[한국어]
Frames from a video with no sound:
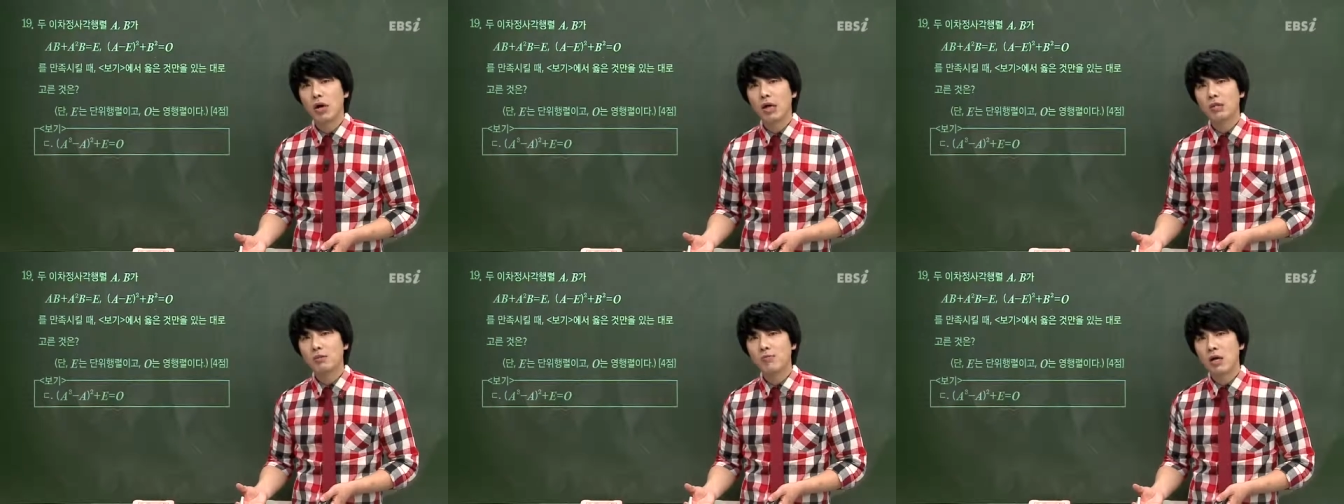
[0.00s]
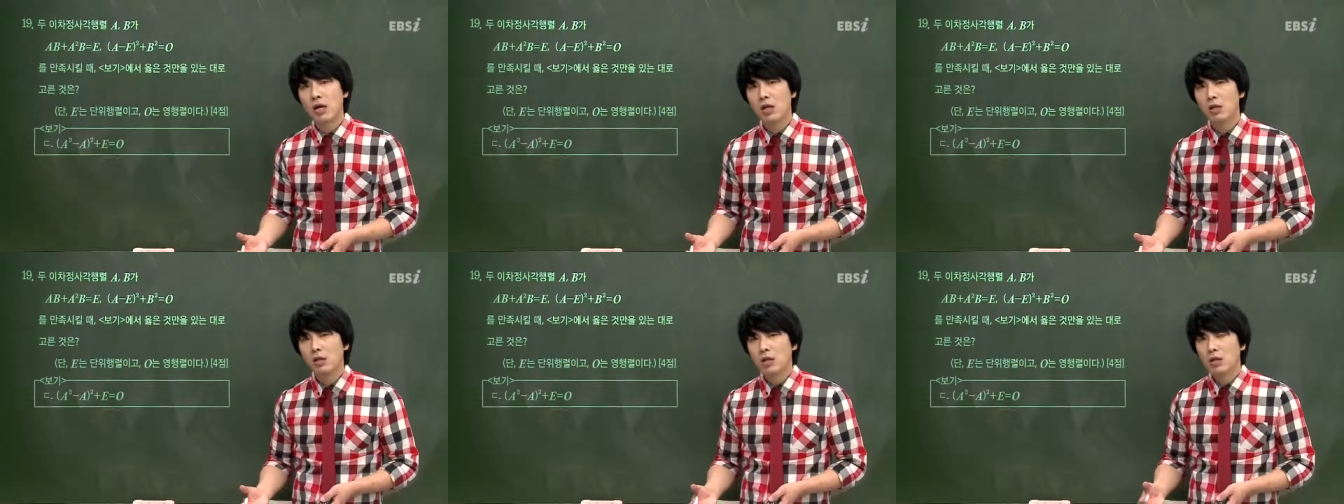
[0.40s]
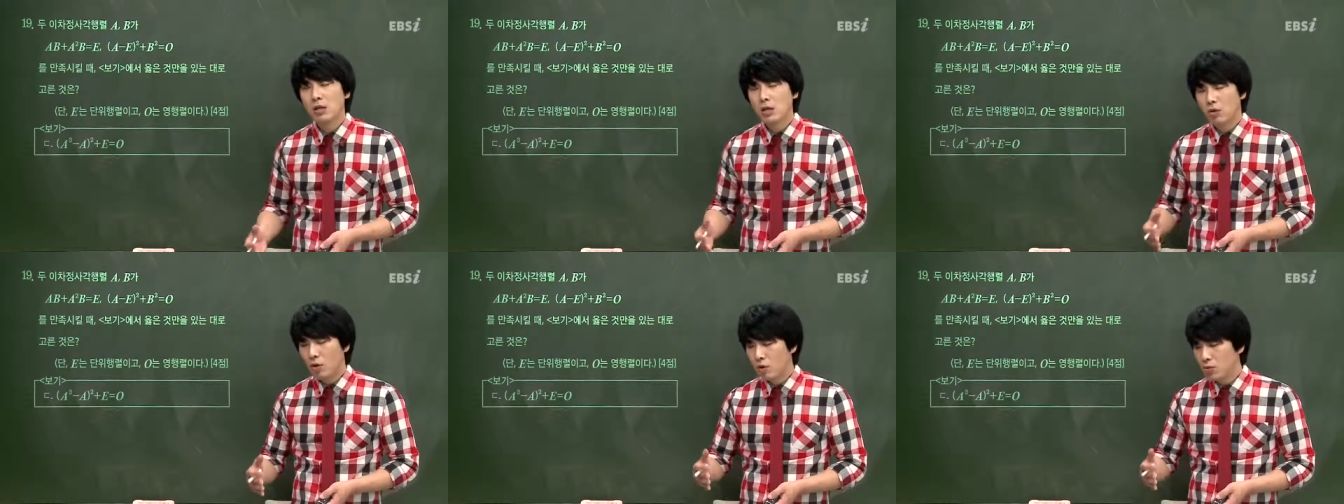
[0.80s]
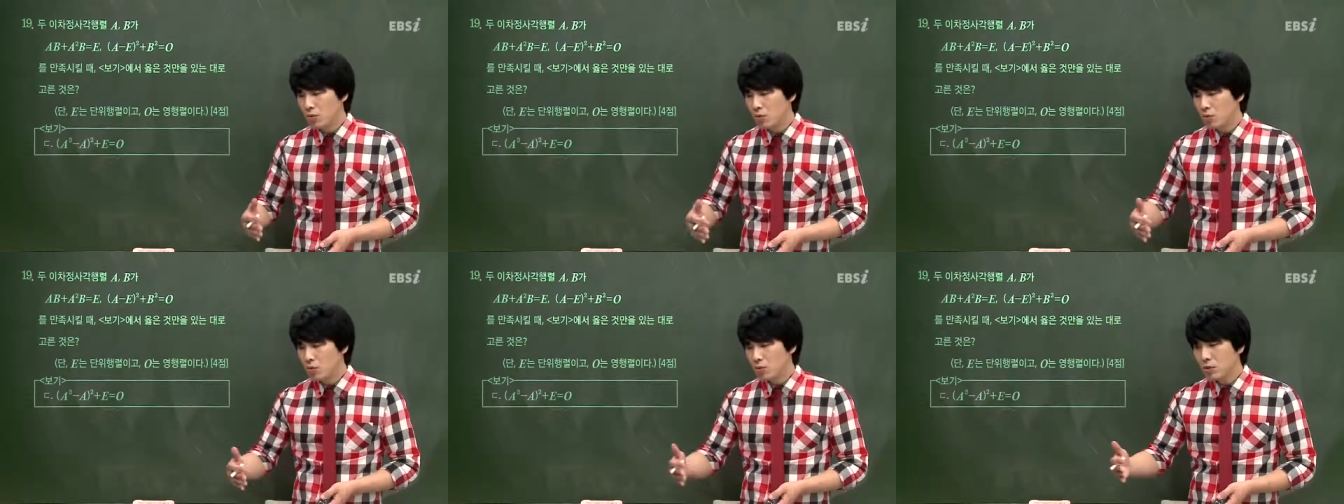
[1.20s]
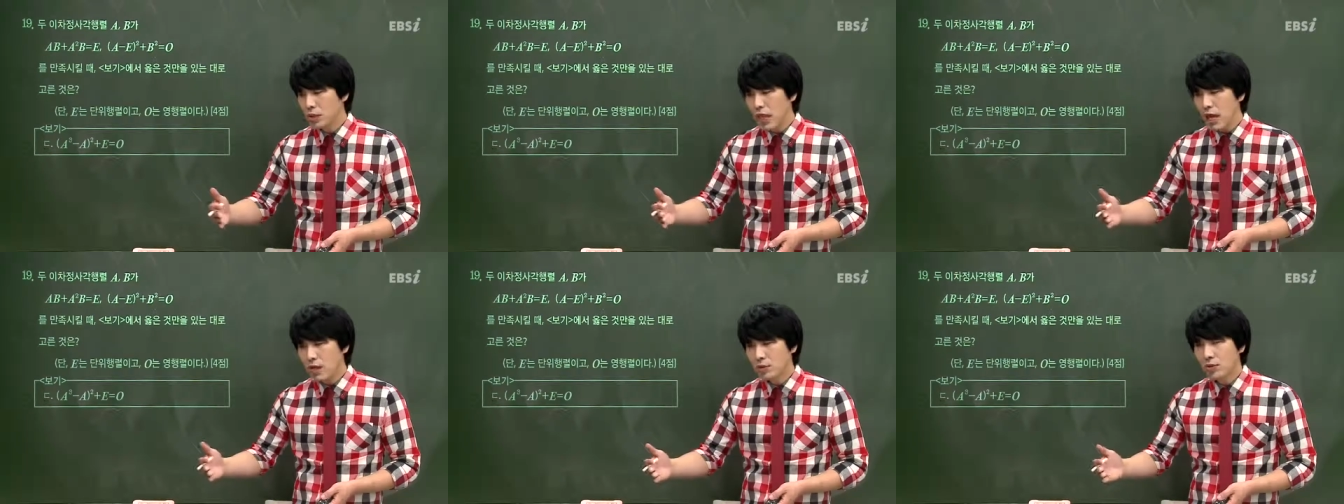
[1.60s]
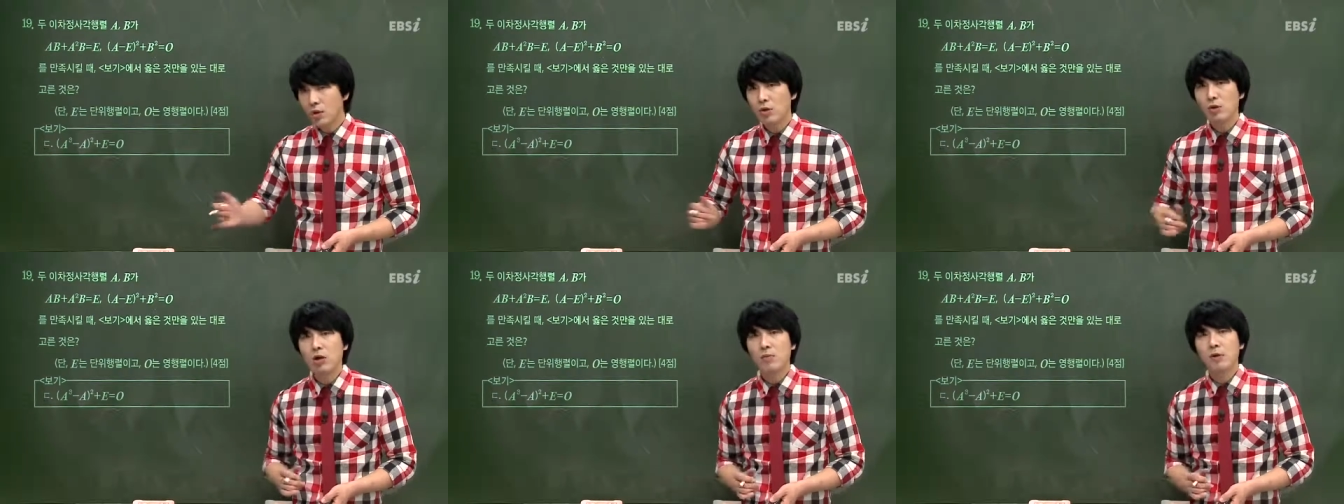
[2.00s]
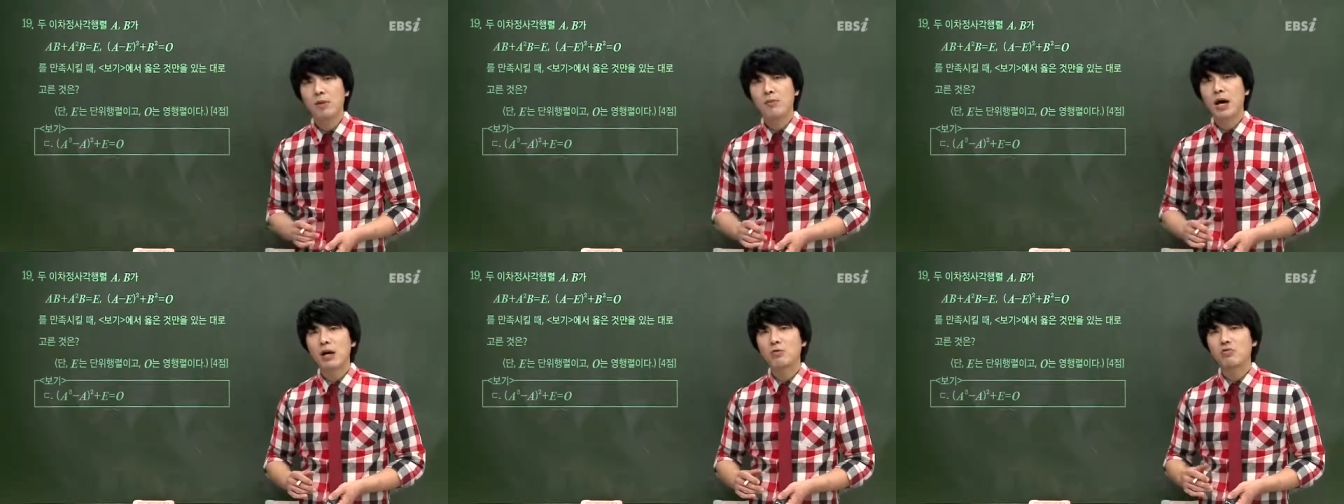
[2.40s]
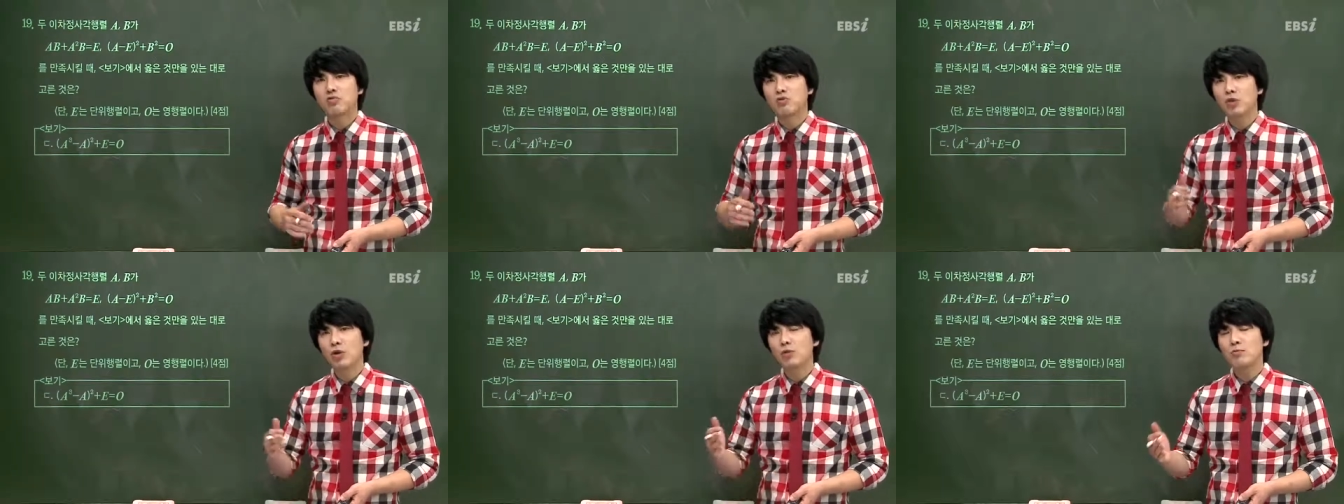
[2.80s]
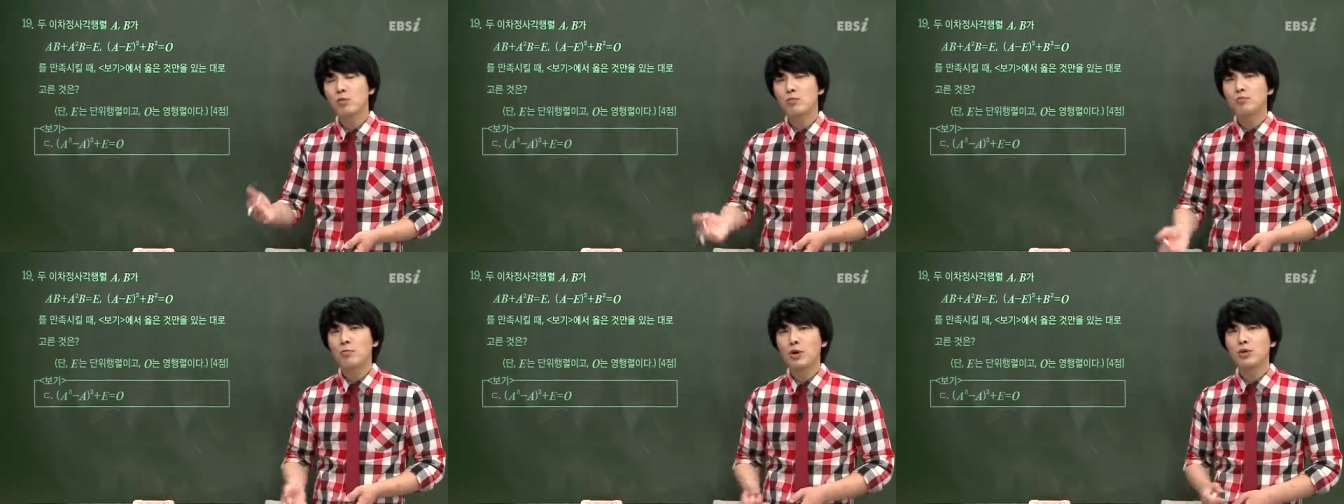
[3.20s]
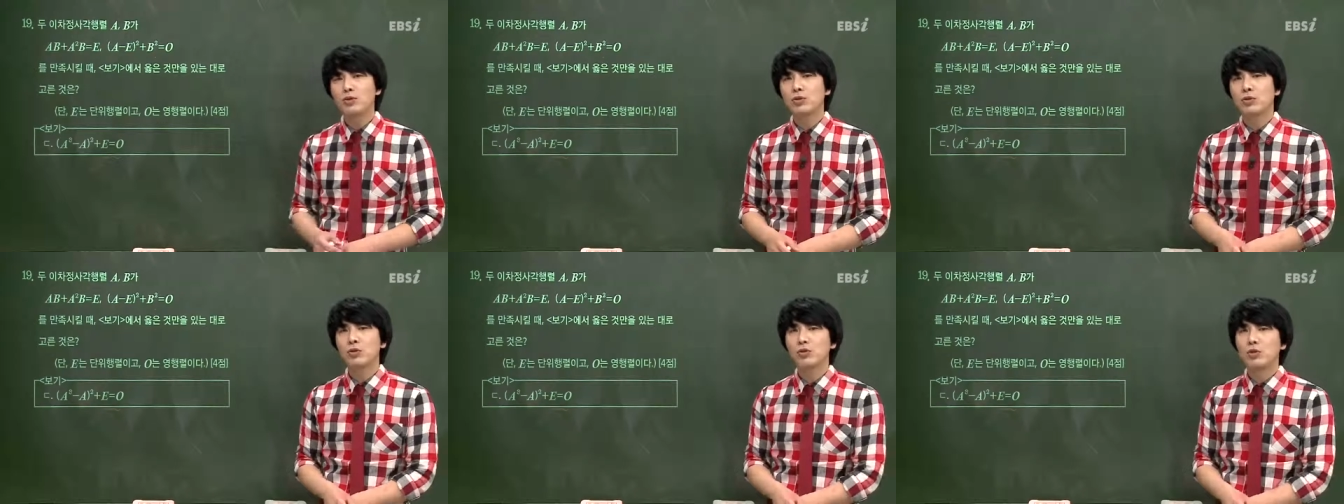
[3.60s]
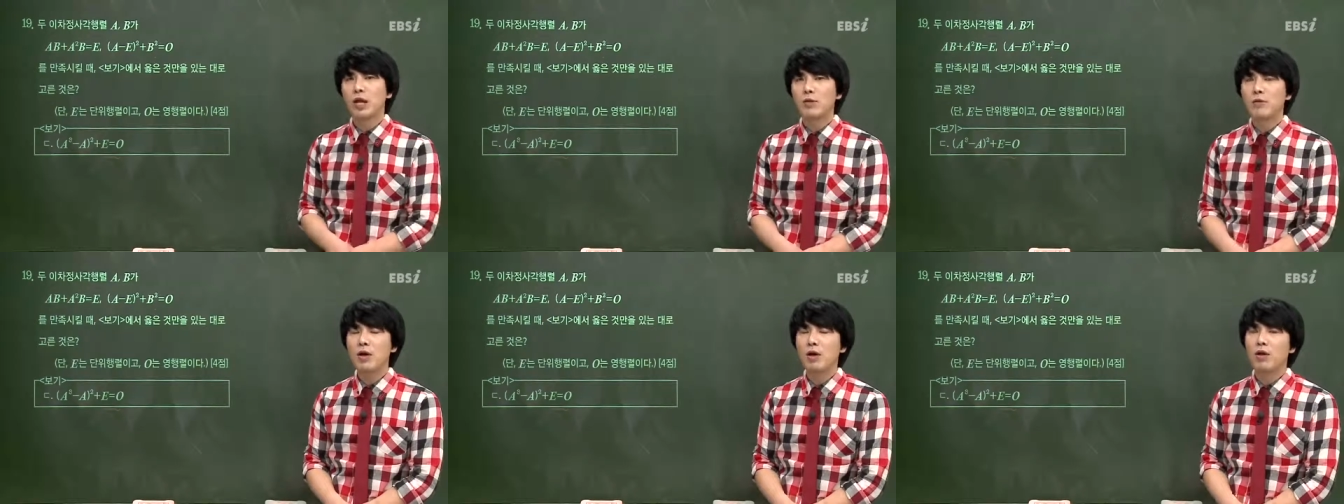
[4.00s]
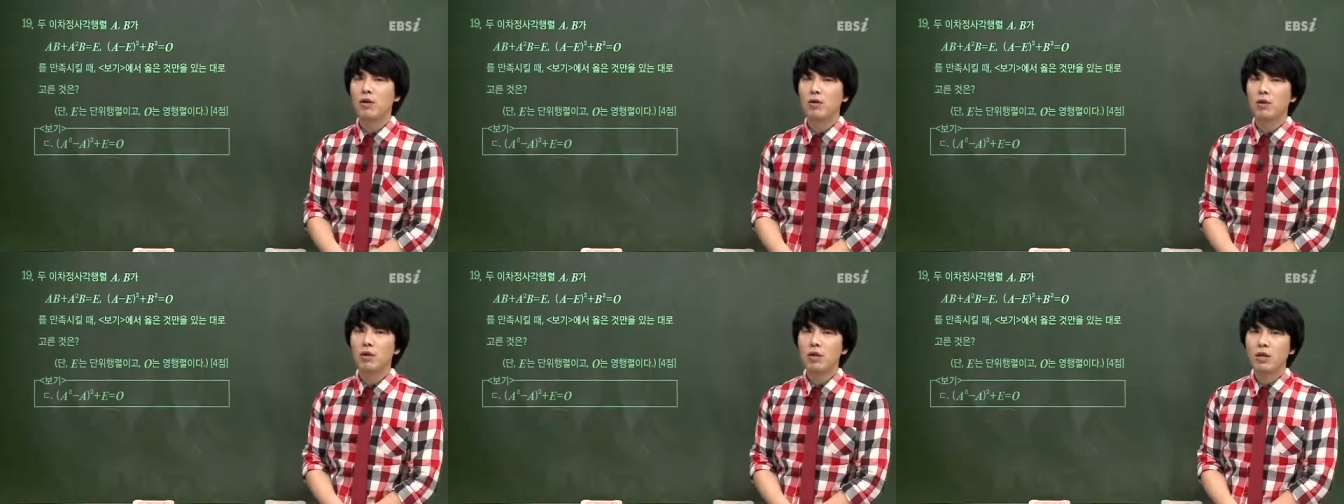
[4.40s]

하지만 어느 정도 딱 선을 넘어가면 한 9월 모평 정도 되면